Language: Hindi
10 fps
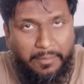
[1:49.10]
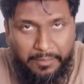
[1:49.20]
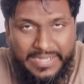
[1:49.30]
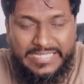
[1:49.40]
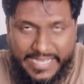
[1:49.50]

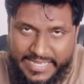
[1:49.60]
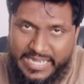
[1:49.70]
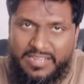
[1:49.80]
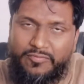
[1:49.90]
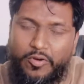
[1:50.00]
मिल जाएगी
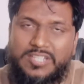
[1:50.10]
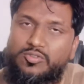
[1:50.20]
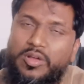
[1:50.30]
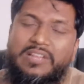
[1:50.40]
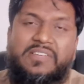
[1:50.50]
यानी कि
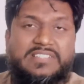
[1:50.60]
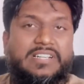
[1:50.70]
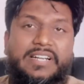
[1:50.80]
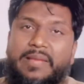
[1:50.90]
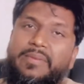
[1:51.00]
वॉइस कॉलिंग
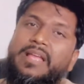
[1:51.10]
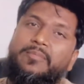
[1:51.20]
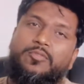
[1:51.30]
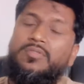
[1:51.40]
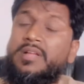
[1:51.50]
फैसिलिटी भी
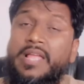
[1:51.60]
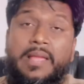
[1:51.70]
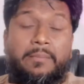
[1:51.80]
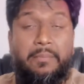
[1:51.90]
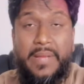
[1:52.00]
आपको
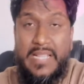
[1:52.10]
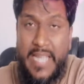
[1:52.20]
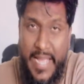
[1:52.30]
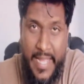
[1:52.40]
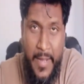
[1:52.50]
मिल
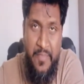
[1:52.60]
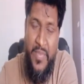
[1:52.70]
जाएगी